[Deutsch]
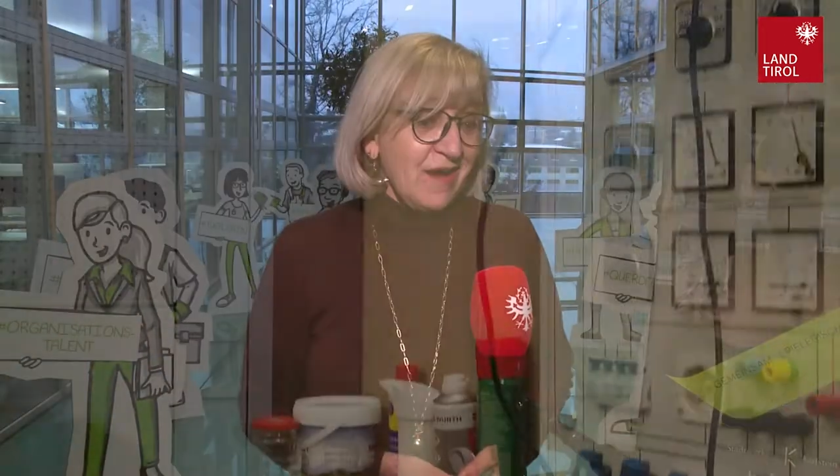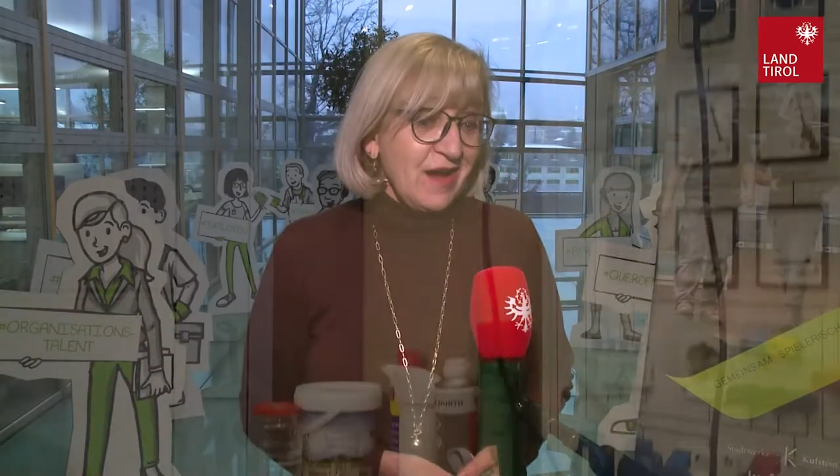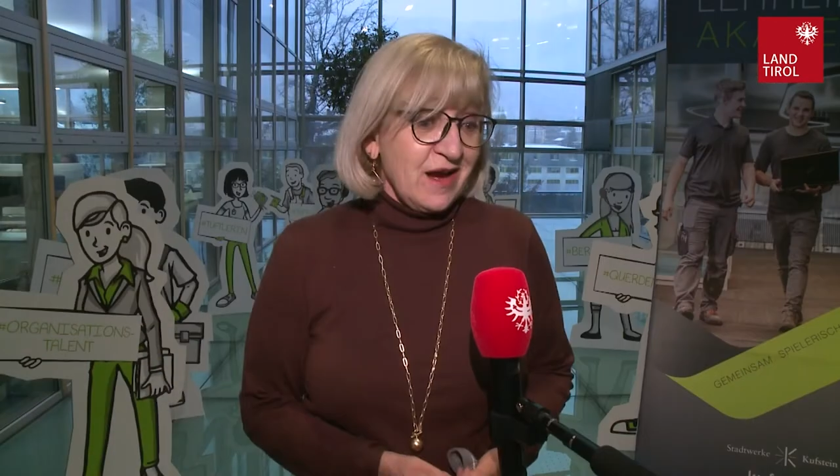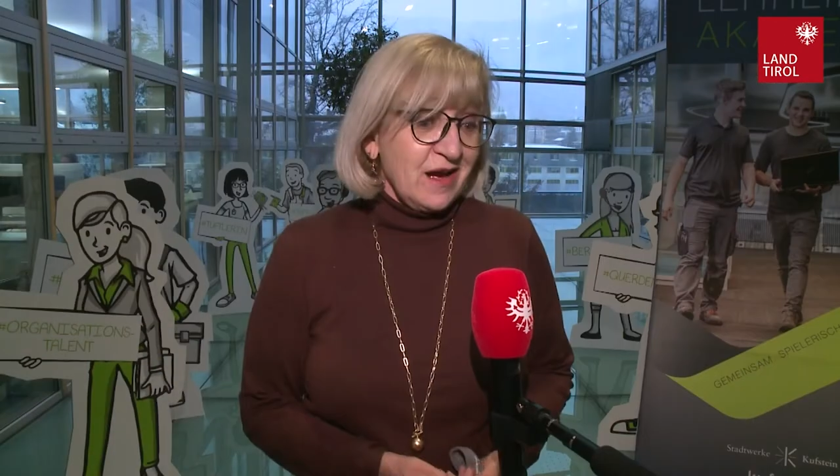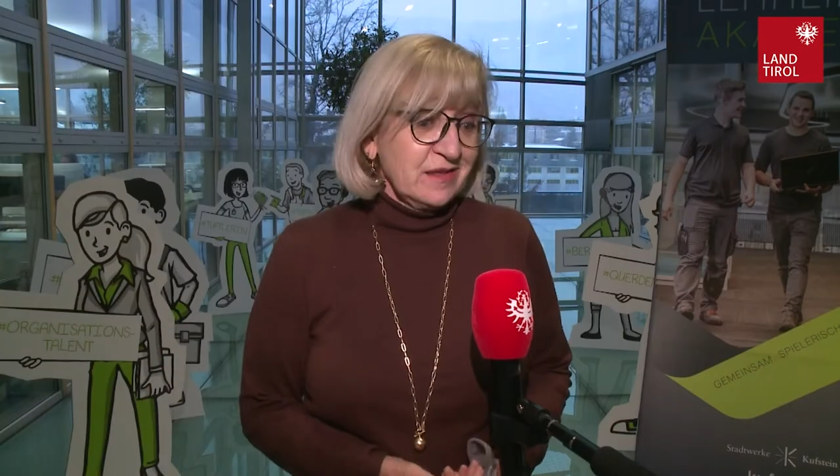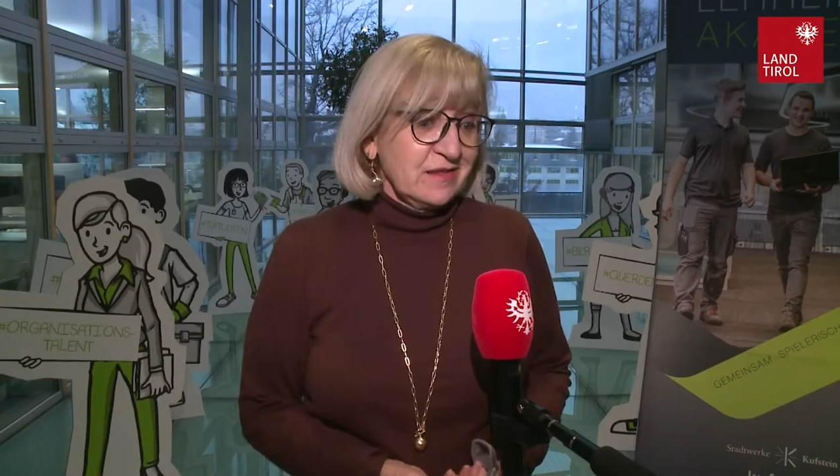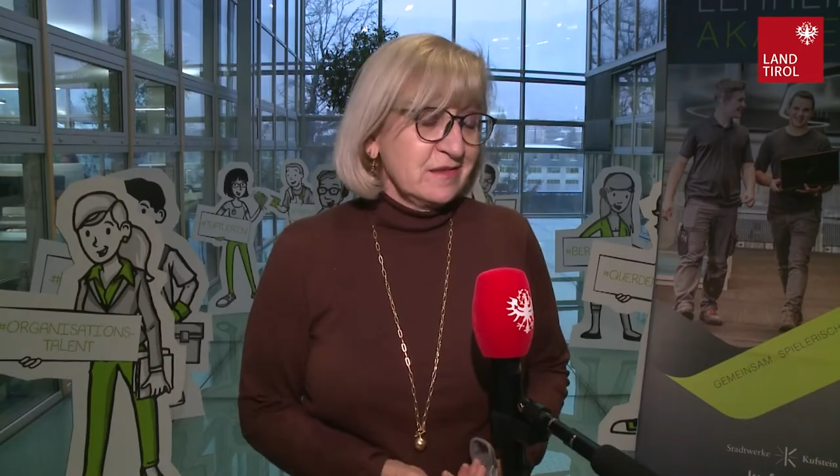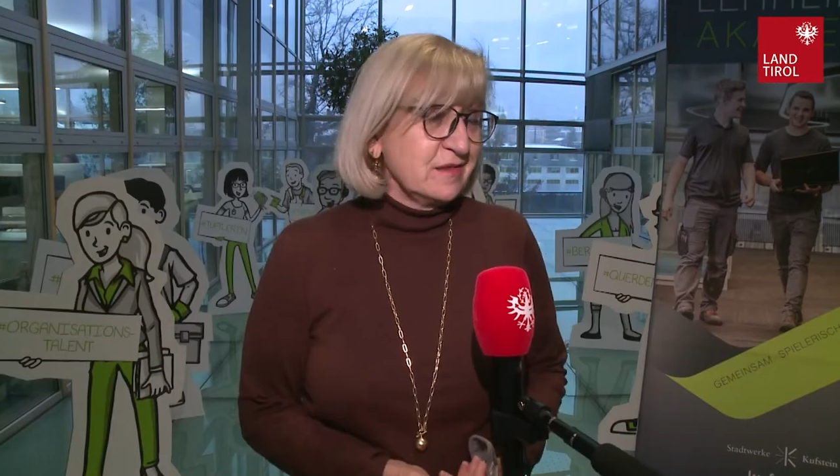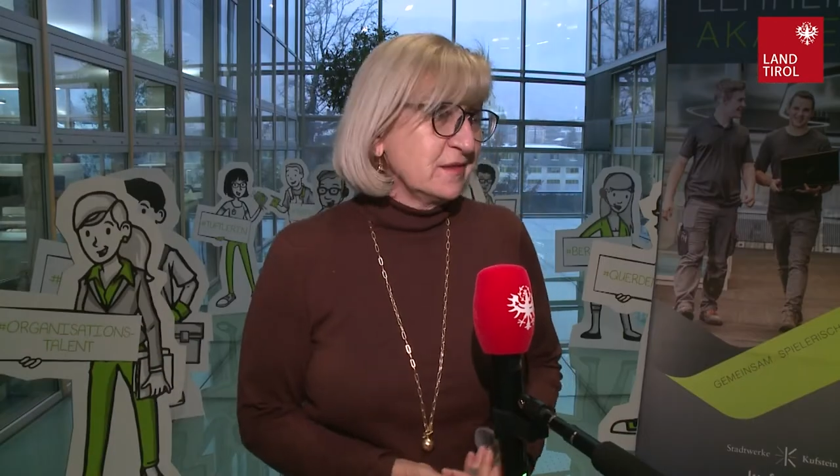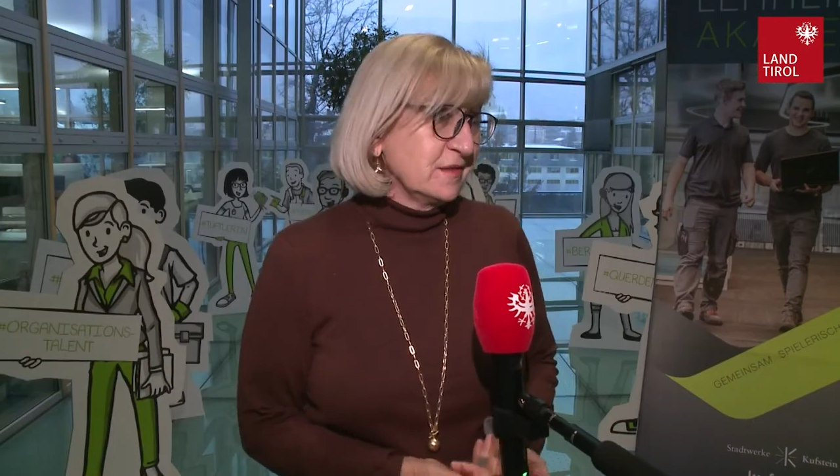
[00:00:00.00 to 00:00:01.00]
ein
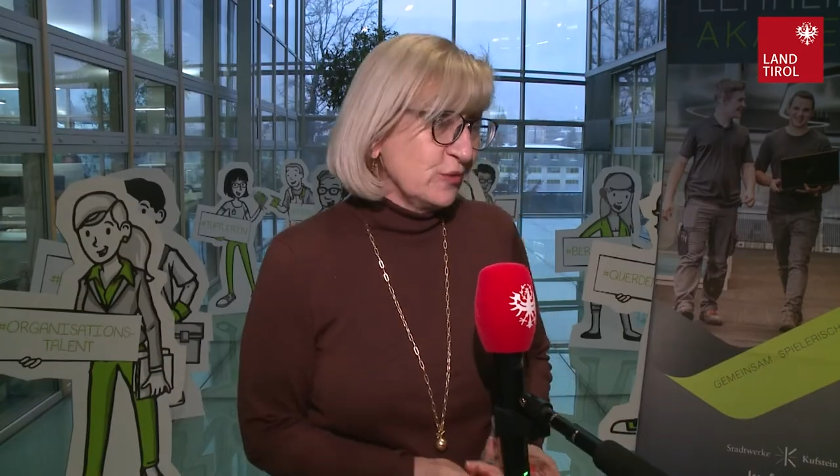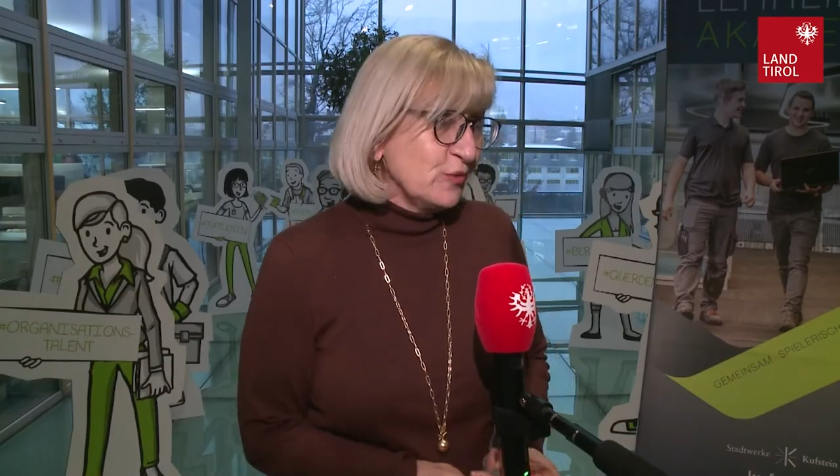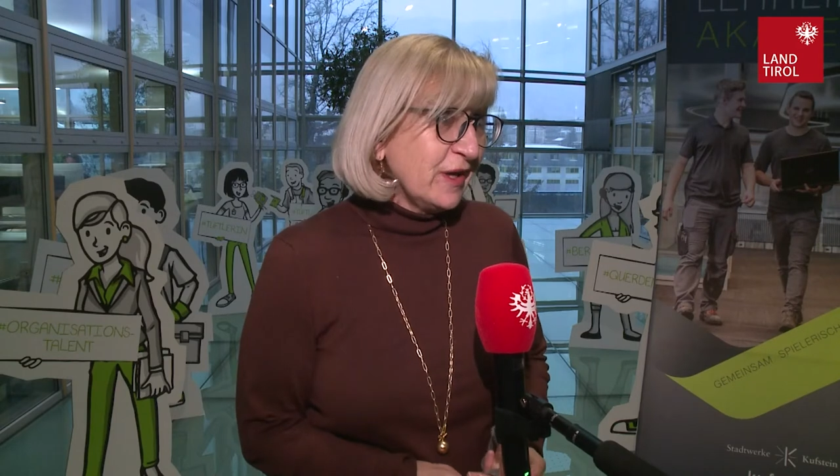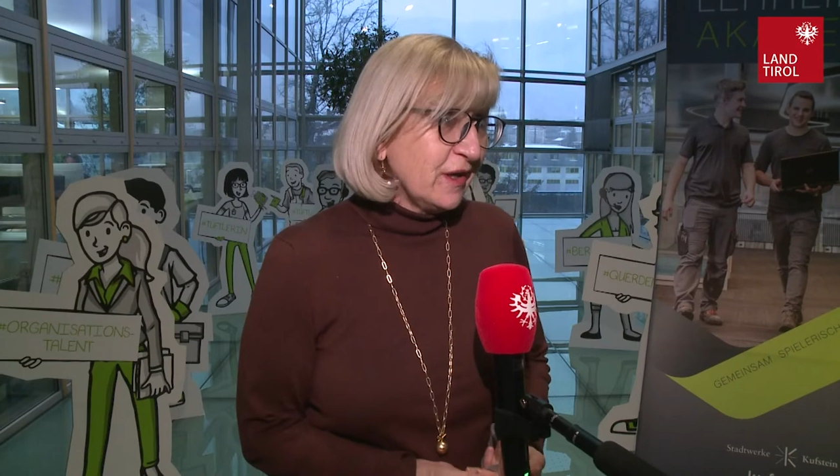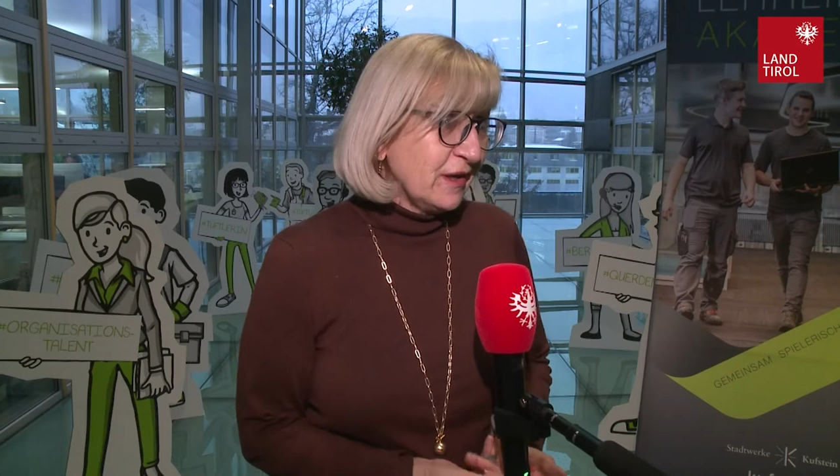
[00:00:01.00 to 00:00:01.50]
äh, junger